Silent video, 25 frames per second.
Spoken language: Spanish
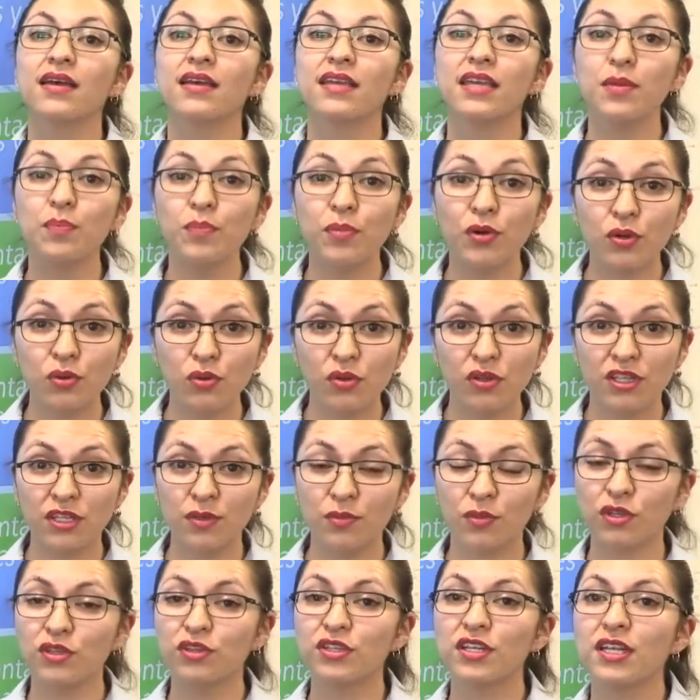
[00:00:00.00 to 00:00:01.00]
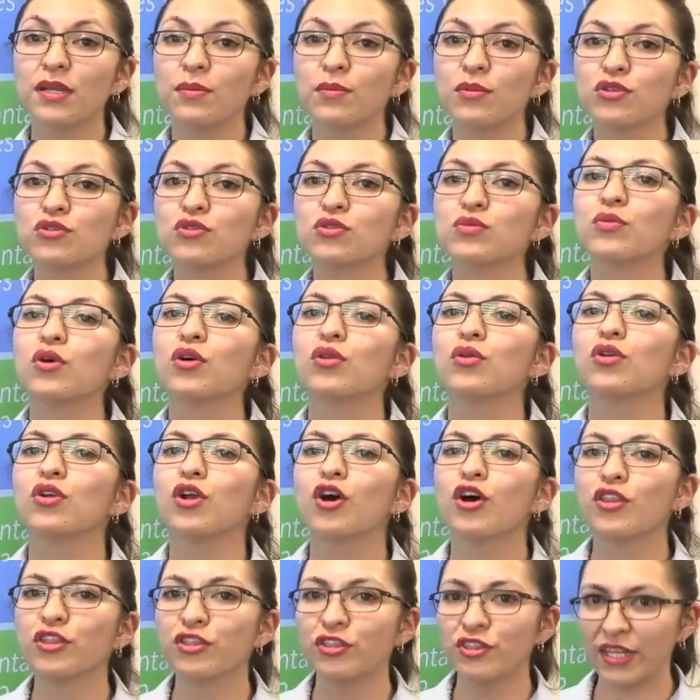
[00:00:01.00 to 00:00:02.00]
Y por último tenemos un
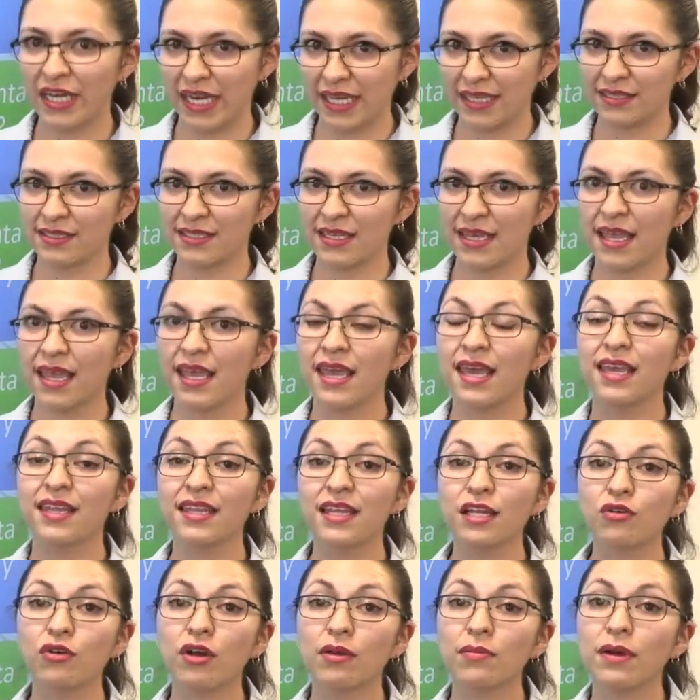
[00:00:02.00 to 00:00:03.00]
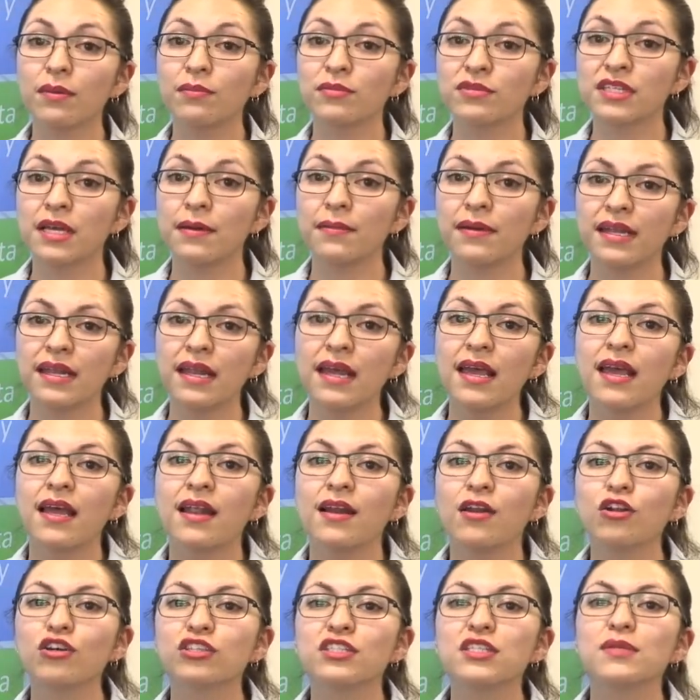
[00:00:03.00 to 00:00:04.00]
módulo 3, en el cual vamos a ver
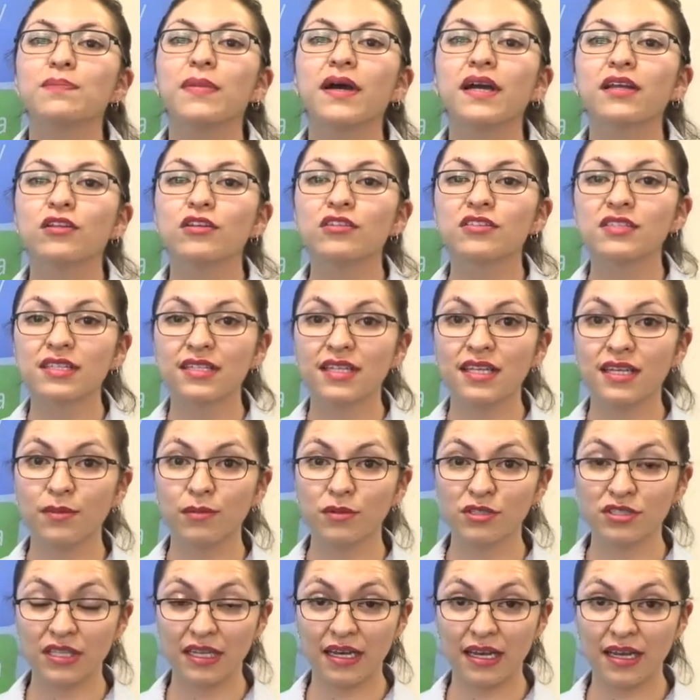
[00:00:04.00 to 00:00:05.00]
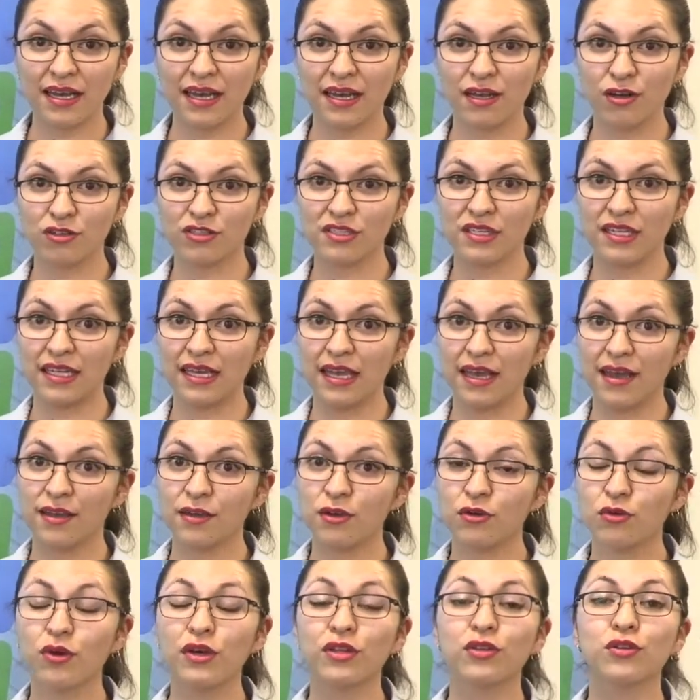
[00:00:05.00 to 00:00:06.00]
los impactos que tenemos en la carrocería.
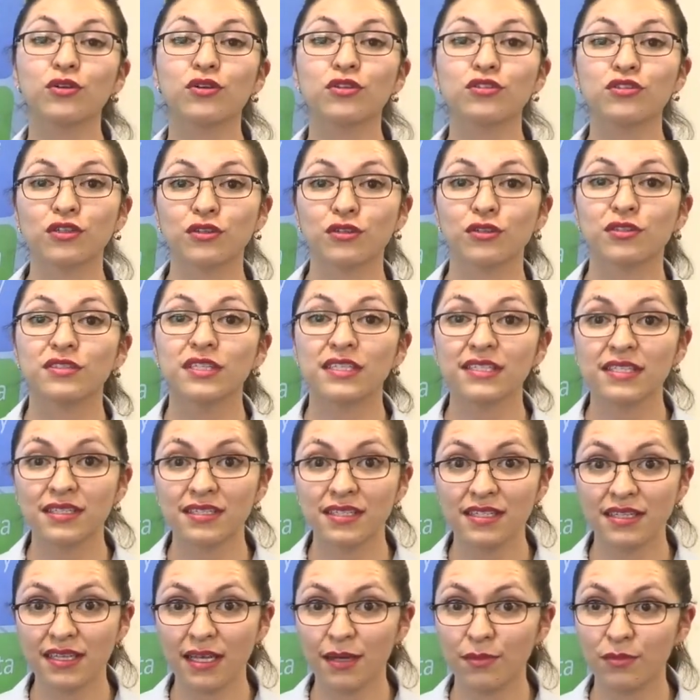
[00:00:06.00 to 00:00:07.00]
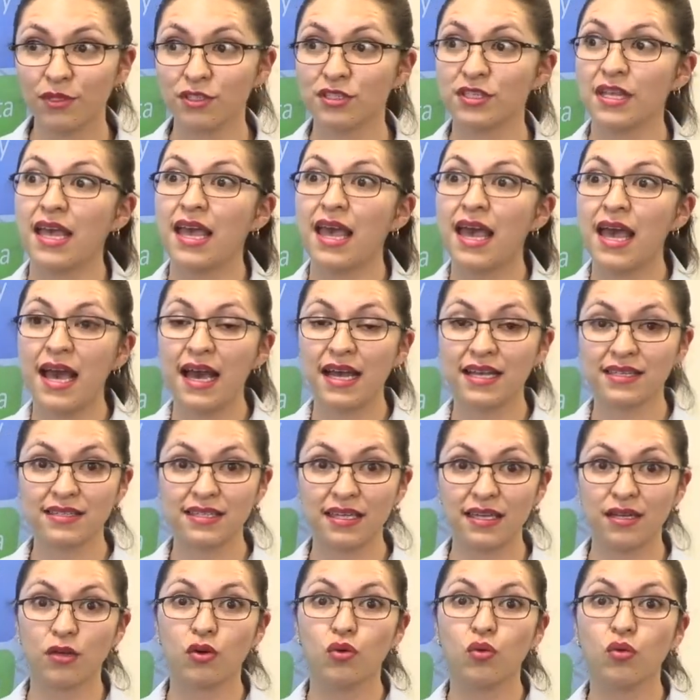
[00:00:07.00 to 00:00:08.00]
Cuando nosotros necesitamos
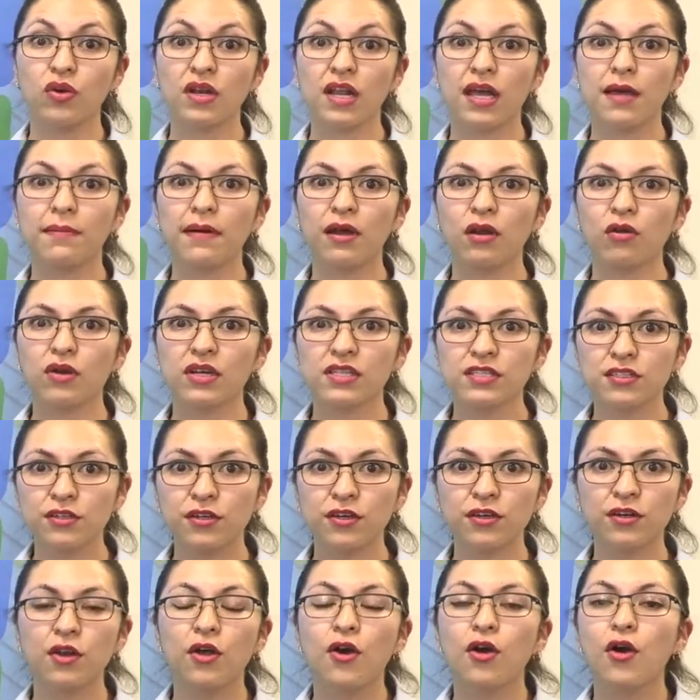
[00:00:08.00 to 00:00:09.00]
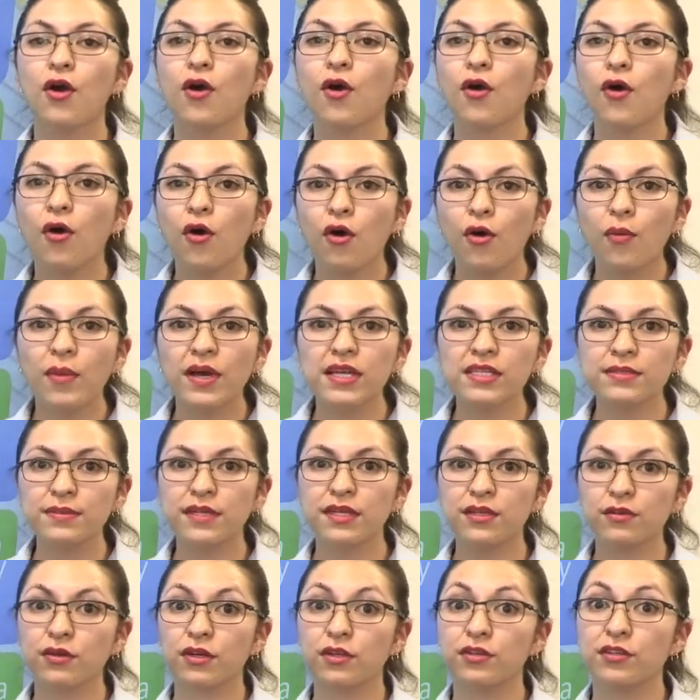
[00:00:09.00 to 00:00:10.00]
hacer una evaluación o más
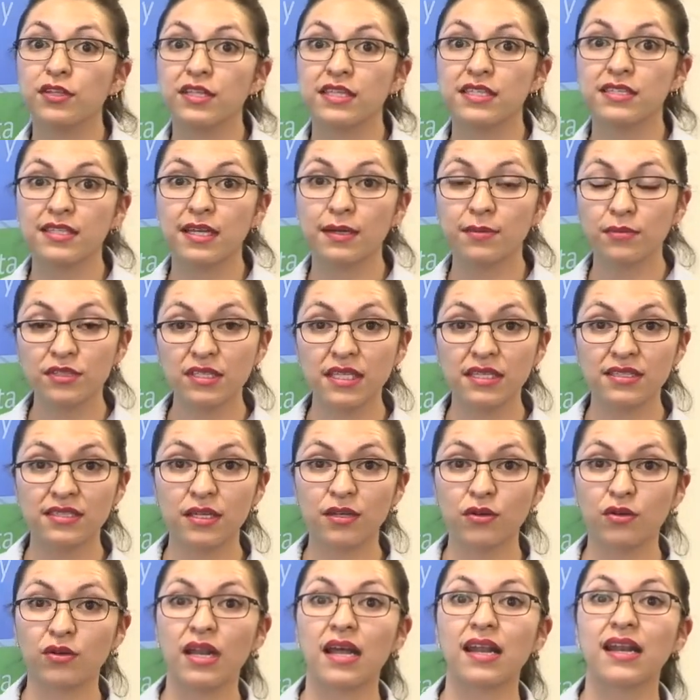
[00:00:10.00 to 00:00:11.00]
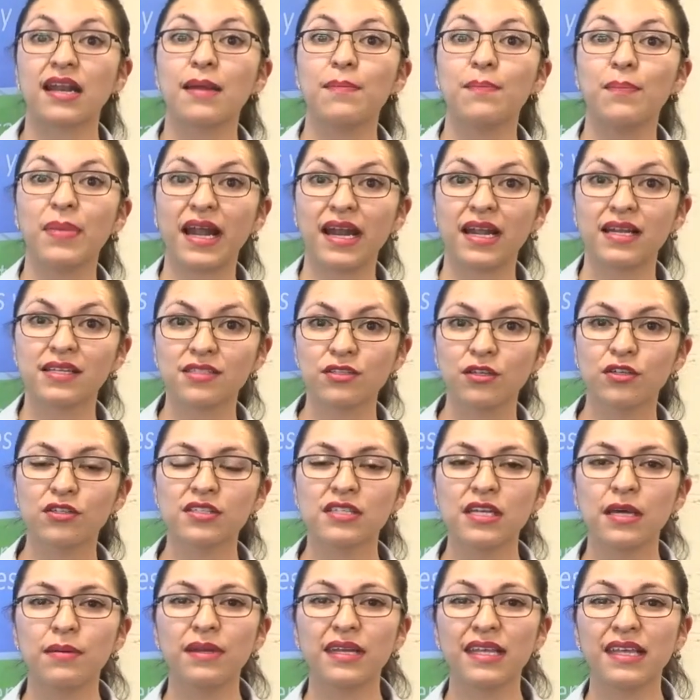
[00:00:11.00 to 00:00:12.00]
bien cuando necesitamos hacer una reparación,
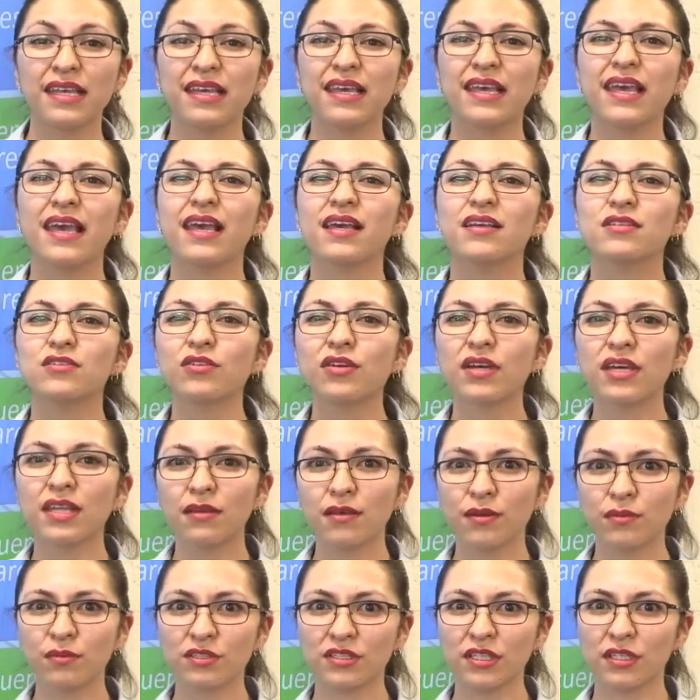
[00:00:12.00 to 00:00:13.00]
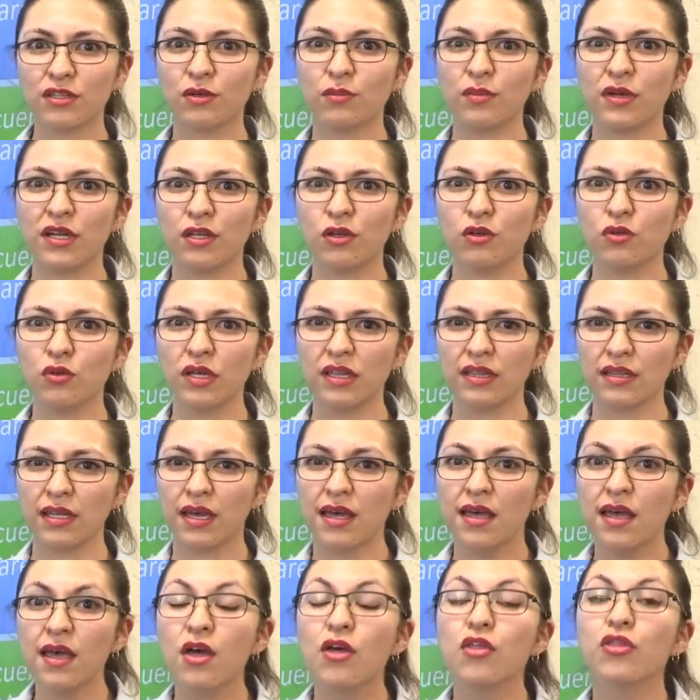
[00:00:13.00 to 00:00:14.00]
saber qué es lo que debemos de tomar en cuenta,
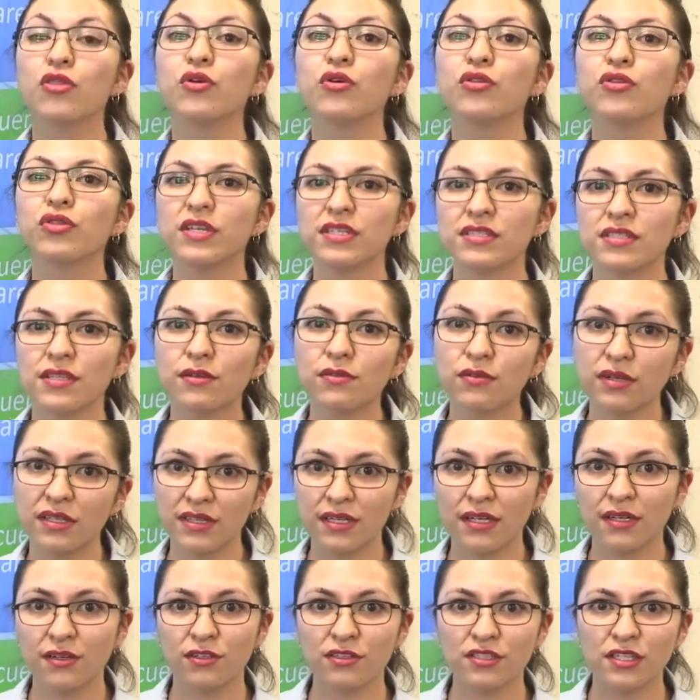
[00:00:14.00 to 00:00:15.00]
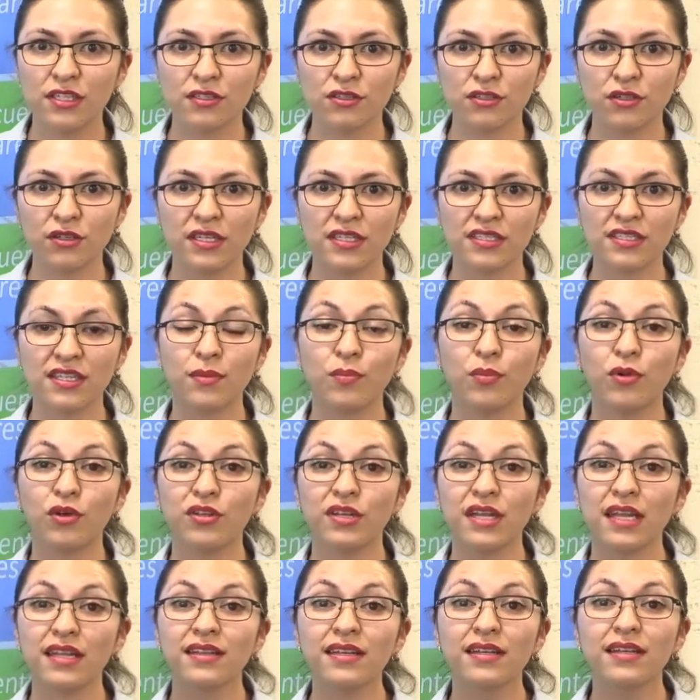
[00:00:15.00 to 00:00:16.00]
dónde se encuentran los sensores que
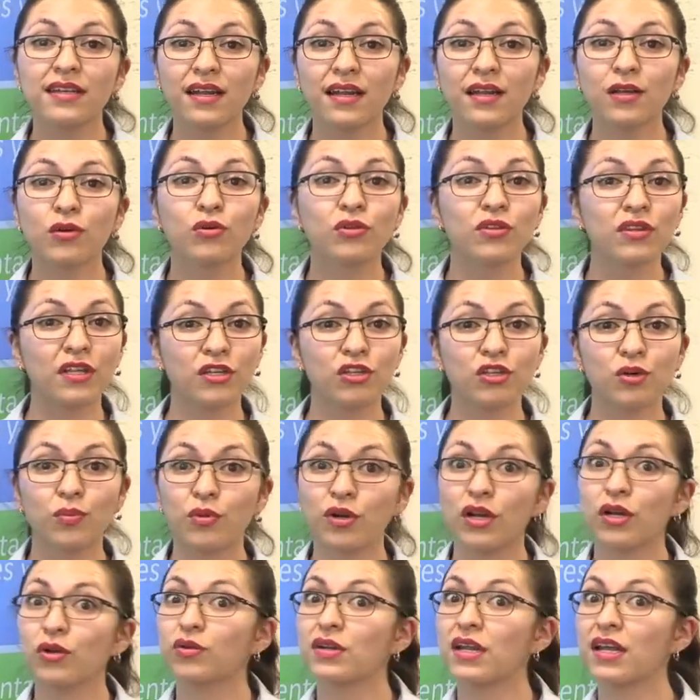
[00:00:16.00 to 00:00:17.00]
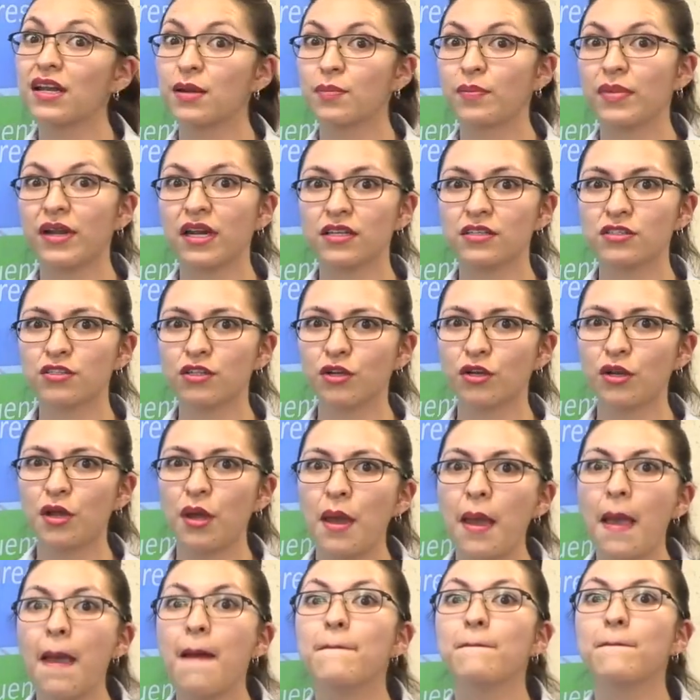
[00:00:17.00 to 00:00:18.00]
podrían tener algún daño por alguna reparación
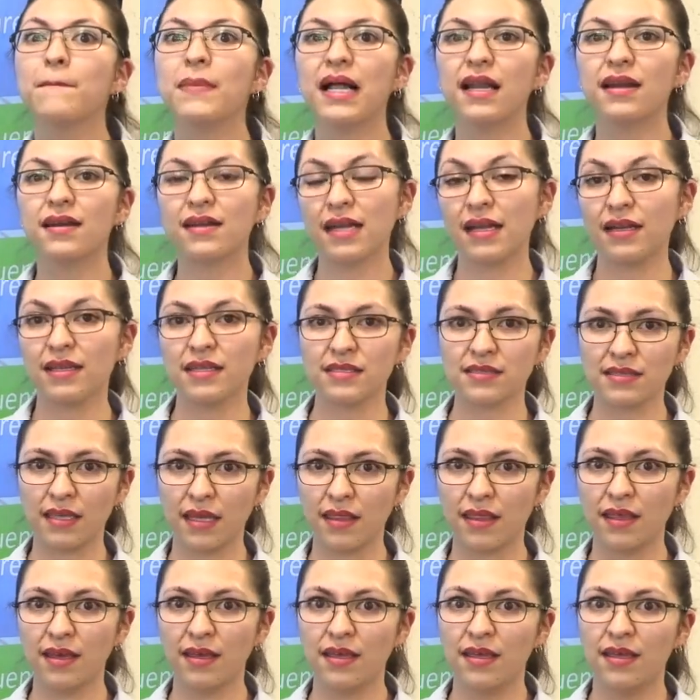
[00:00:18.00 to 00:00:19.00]
mal realizada